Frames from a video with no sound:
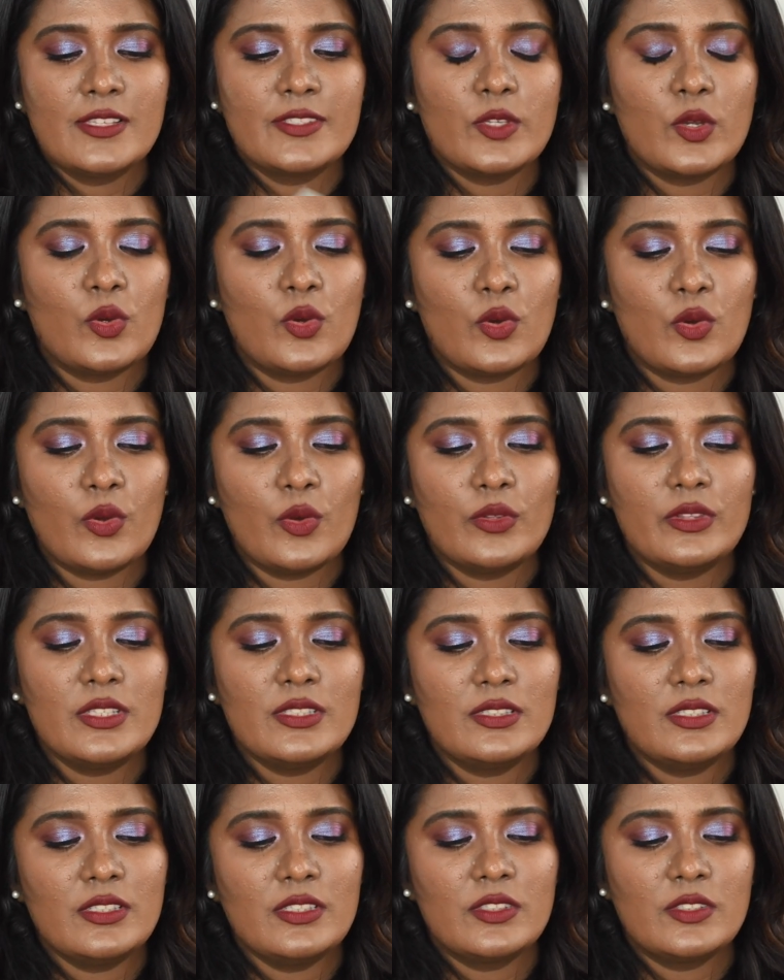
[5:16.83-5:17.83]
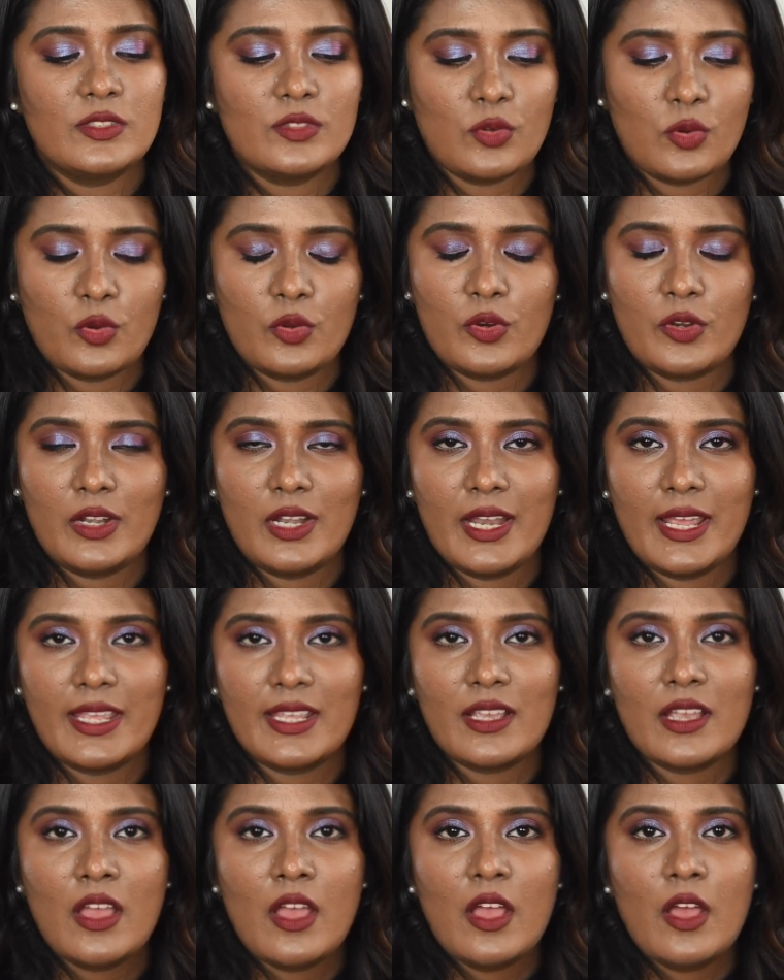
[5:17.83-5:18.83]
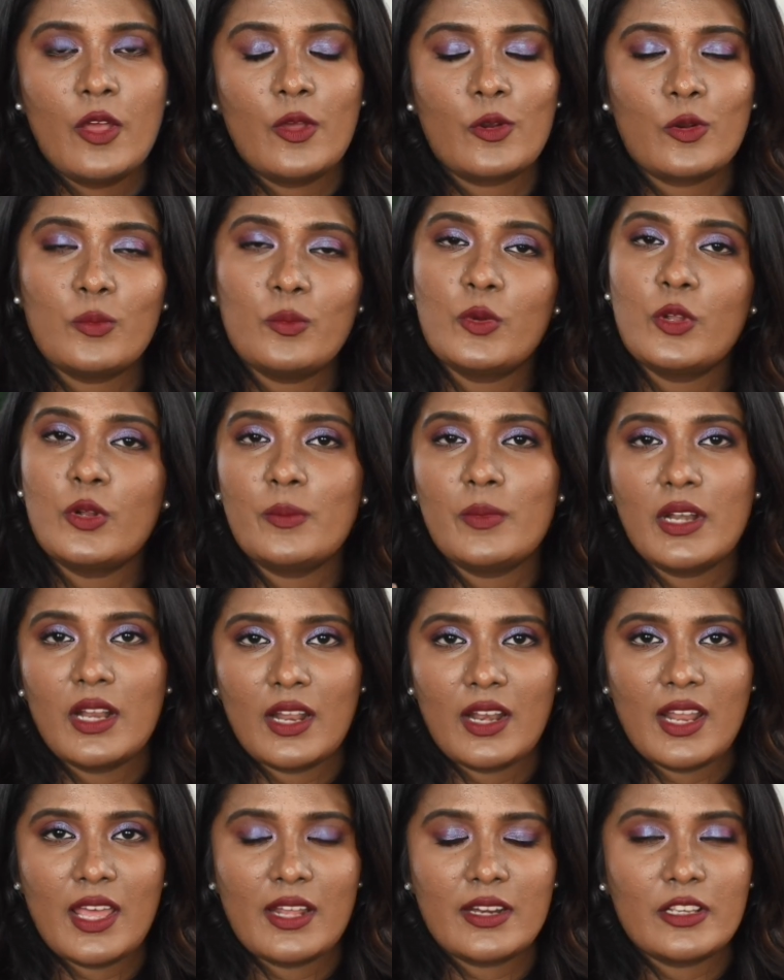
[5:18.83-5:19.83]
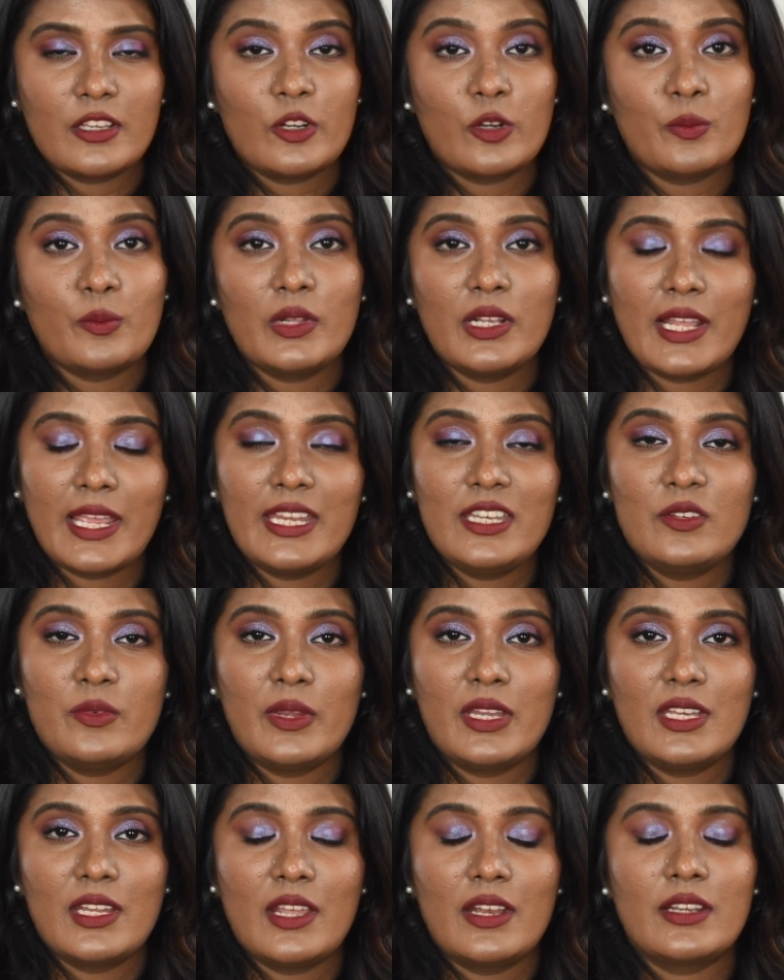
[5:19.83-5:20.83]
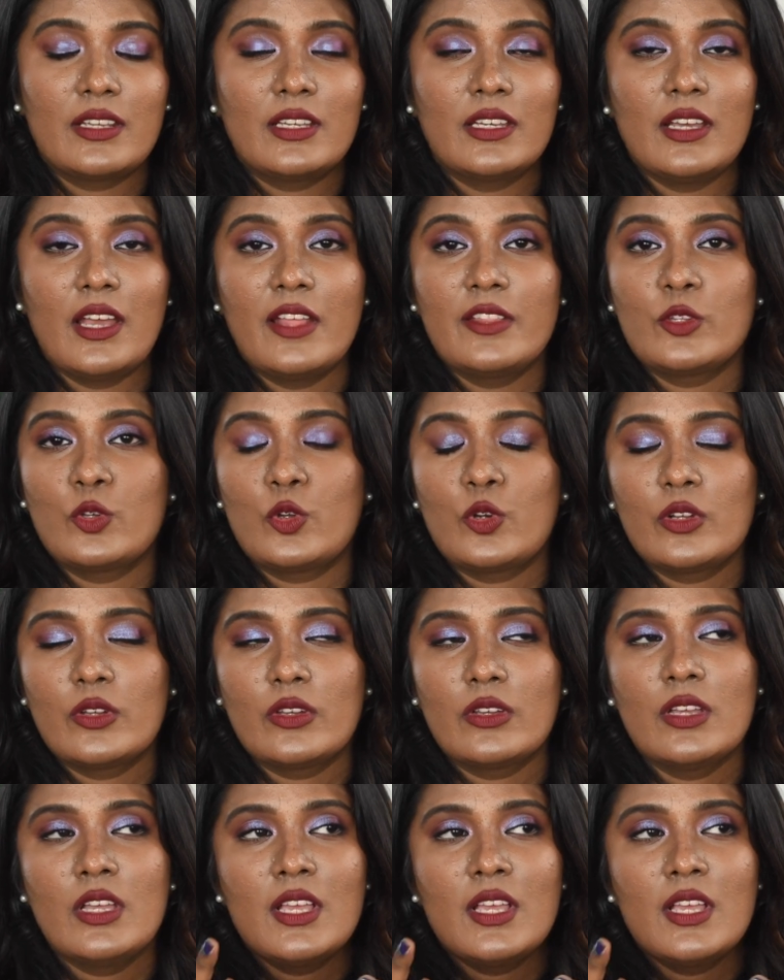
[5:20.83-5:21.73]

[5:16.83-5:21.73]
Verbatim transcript: ஸோ திஸ் இஸ் ஸோ குட் லைக் ரொம்ப ரொம்ப நல்லா இருக்குது ரொம்ப லைட் வெயிட்டாக இருக்குது அந்த ஒரு